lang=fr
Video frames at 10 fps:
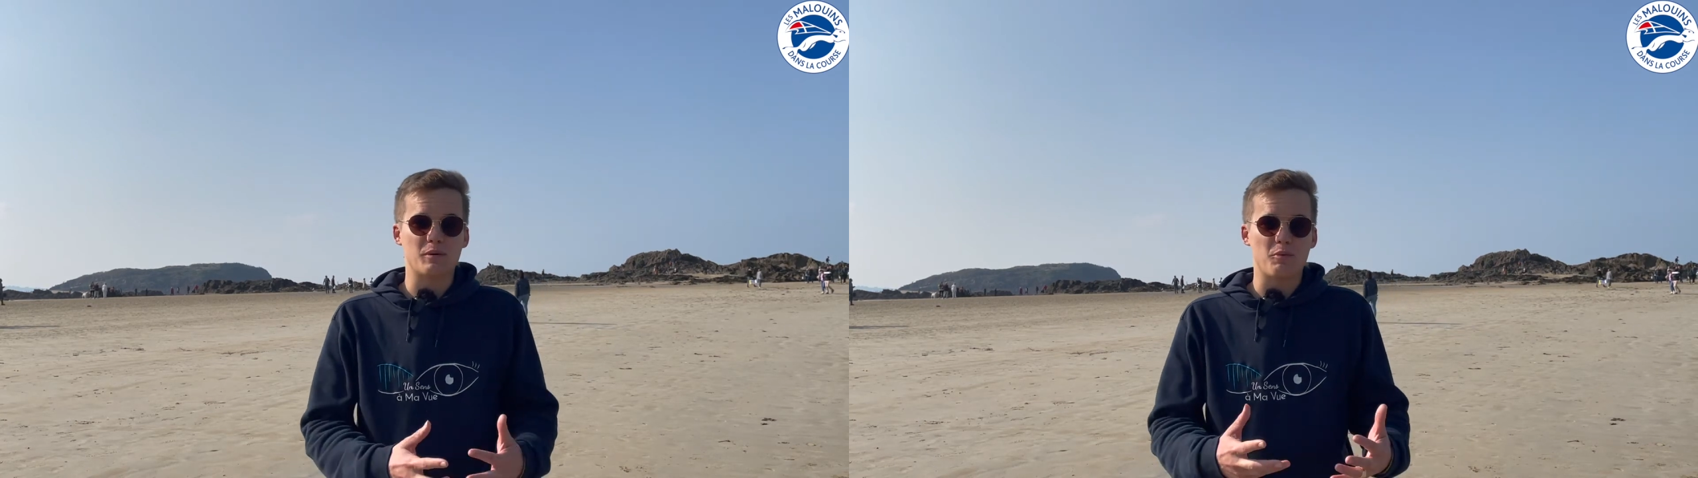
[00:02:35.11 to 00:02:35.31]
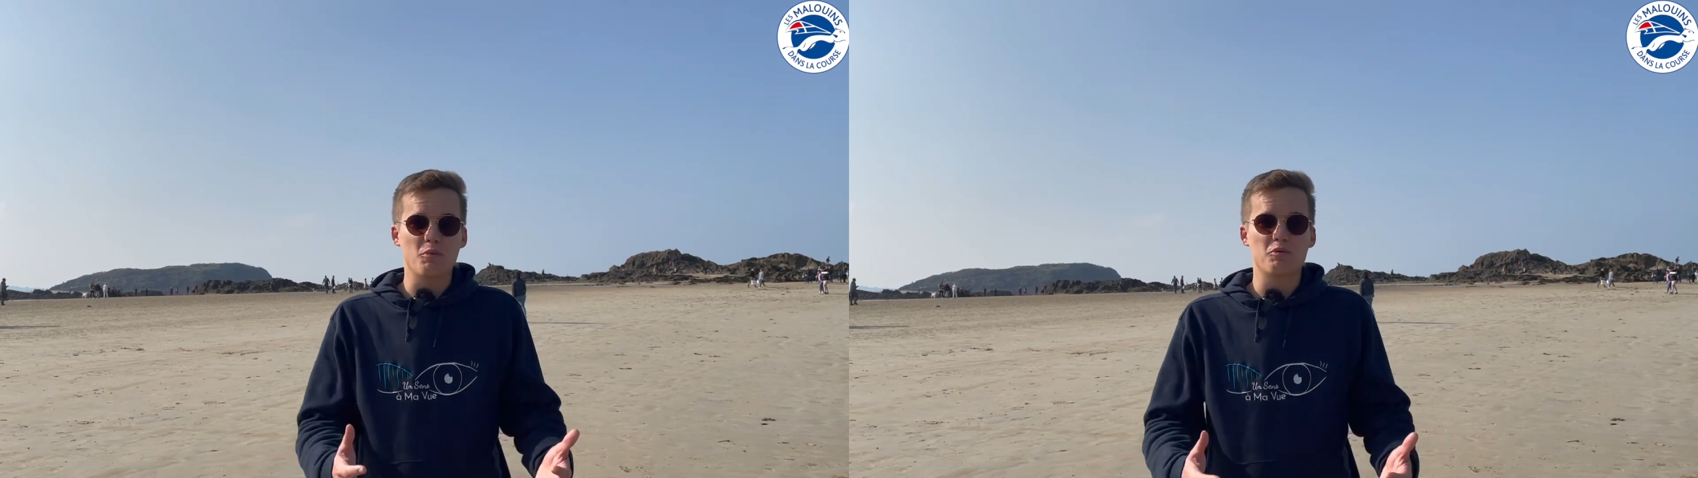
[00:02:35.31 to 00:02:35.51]

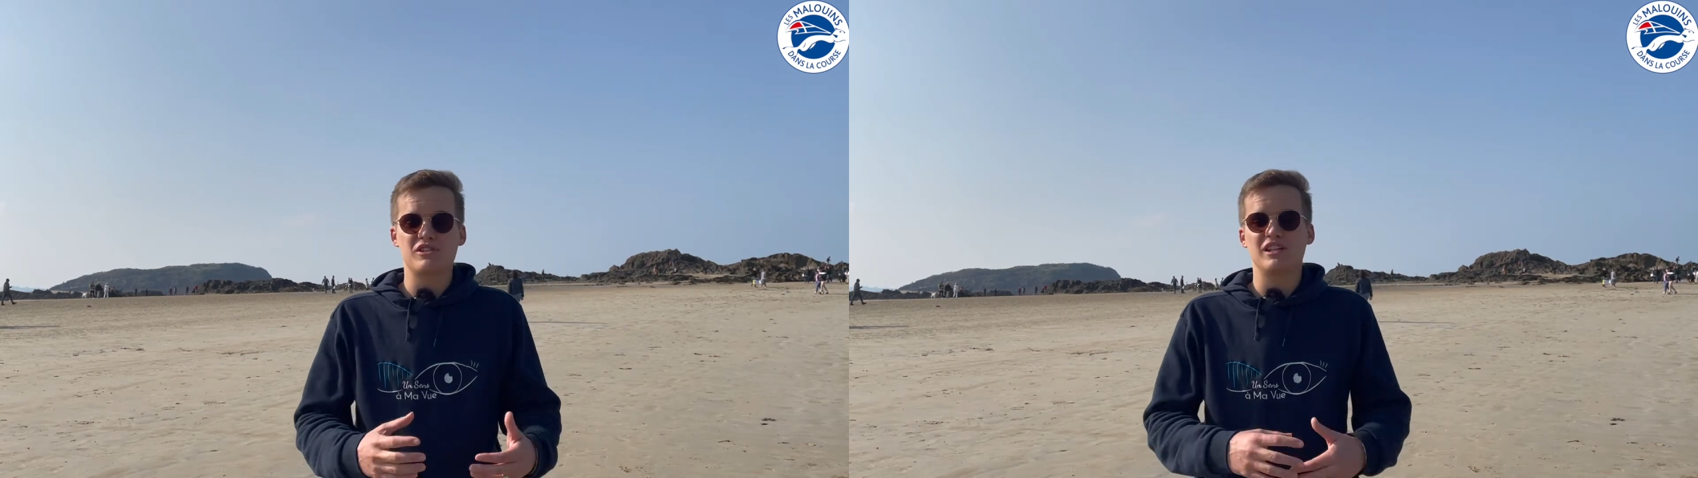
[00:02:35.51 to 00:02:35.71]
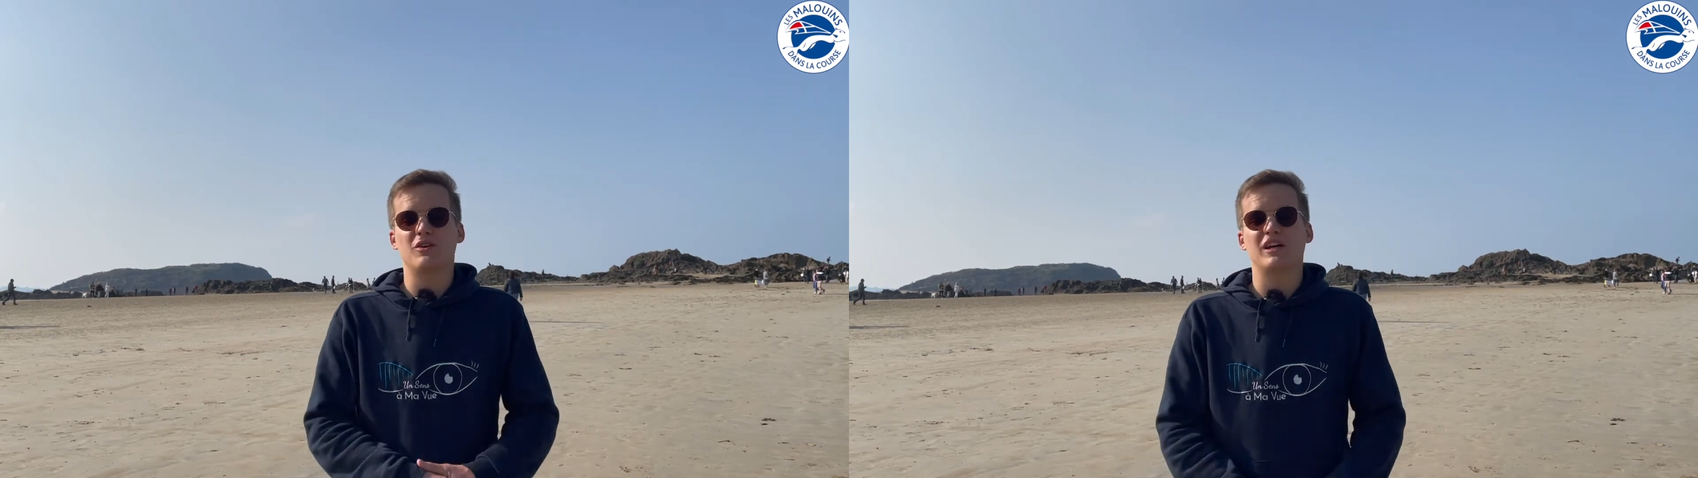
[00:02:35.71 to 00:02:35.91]
a
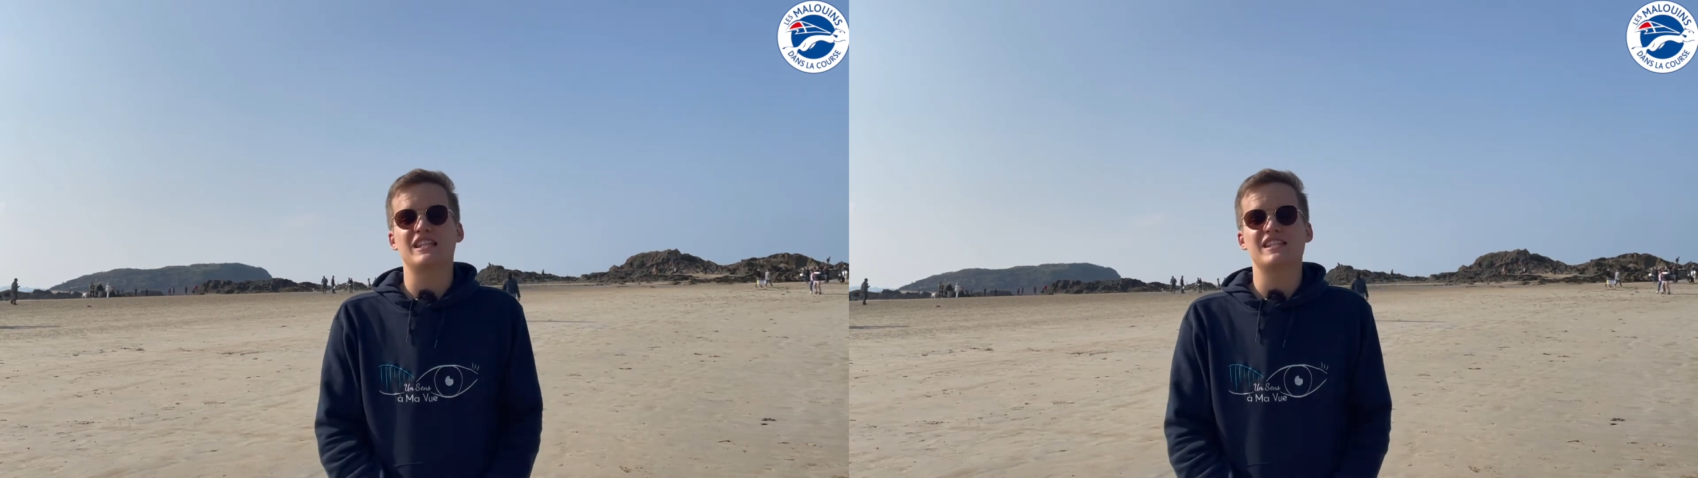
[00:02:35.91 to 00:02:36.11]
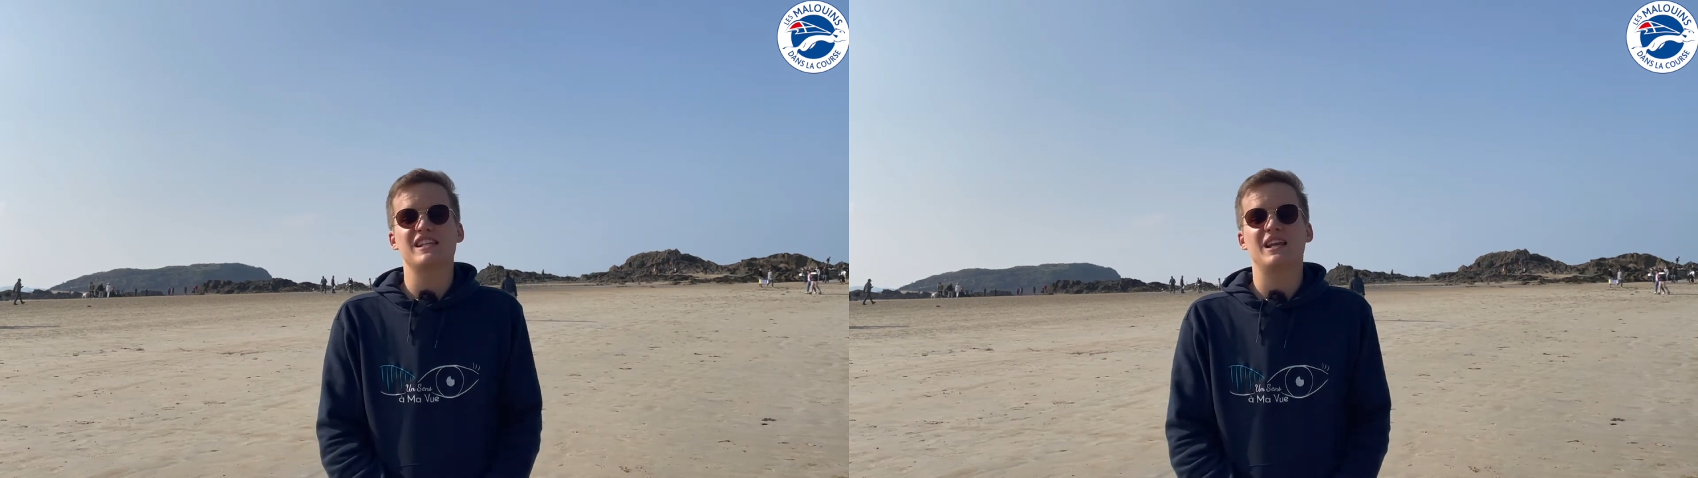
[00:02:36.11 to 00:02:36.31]
proposé
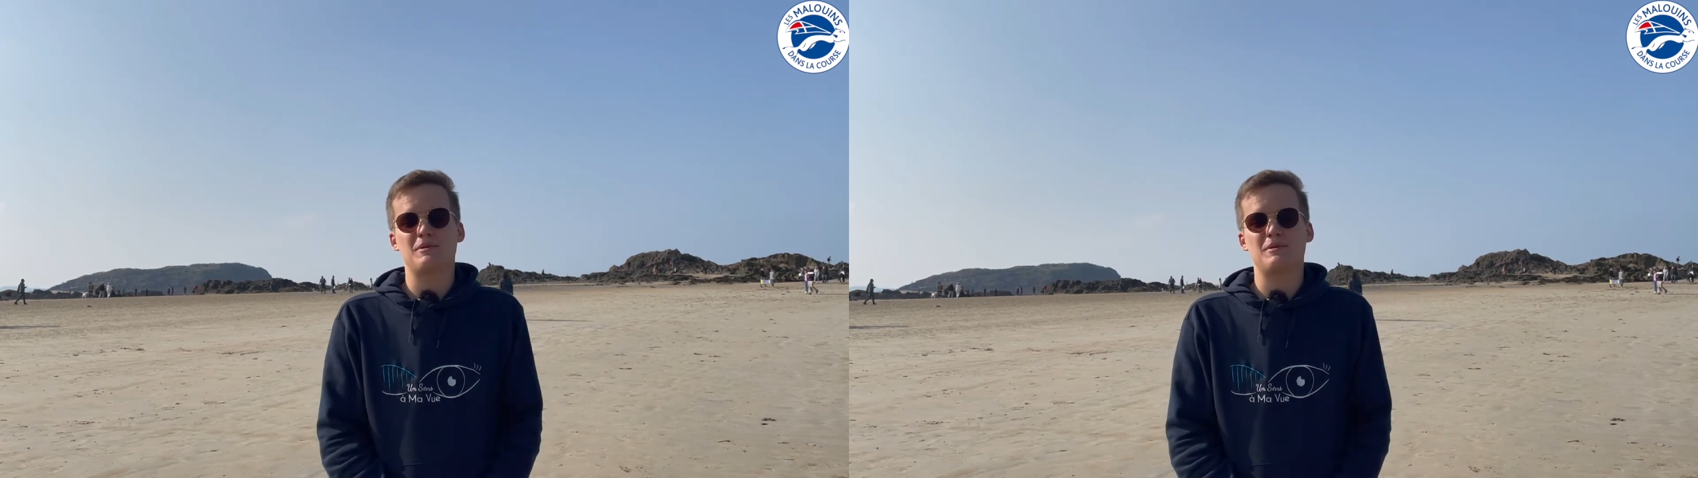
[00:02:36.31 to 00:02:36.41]
d'organiser la